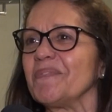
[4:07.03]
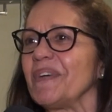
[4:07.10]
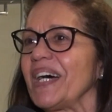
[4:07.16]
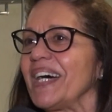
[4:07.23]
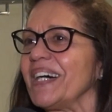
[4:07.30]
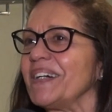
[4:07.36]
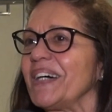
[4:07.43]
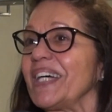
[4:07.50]

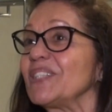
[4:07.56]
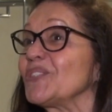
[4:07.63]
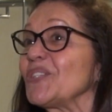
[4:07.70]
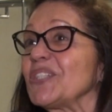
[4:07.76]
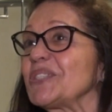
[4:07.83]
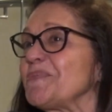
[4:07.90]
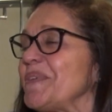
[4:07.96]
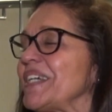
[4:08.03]
uma
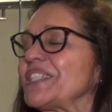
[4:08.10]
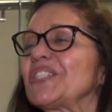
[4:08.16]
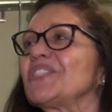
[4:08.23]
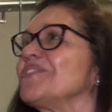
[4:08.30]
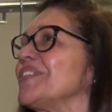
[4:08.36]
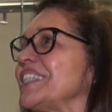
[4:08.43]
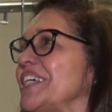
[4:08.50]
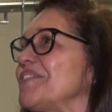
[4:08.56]

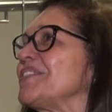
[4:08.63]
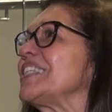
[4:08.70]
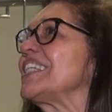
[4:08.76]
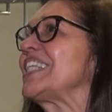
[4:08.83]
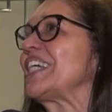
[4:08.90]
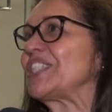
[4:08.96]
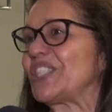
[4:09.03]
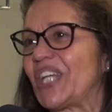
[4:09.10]
retrospectiva da
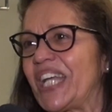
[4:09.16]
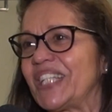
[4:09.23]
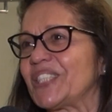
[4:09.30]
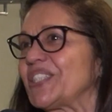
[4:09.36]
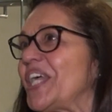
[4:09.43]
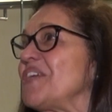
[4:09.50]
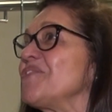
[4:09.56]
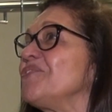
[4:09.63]
vida da
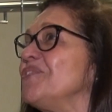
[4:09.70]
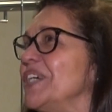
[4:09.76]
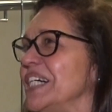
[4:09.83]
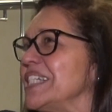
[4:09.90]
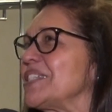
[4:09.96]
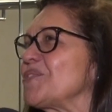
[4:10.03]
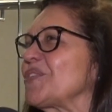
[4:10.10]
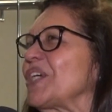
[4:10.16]
gente, da
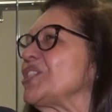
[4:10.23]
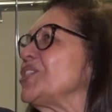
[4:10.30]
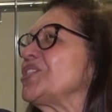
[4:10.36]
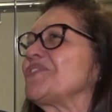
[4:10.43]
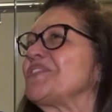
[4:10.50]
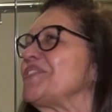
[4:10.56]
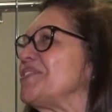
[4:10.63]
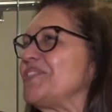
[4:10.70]
infância, o que a
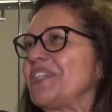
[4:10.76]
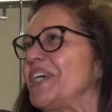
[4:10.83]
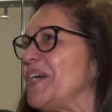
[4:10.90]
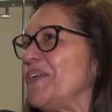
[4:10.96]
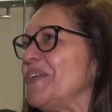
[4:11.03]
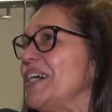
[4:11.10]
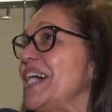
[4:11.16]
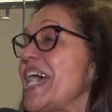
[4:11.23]
gente
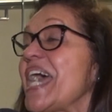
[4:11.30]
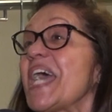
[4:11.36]
viveu.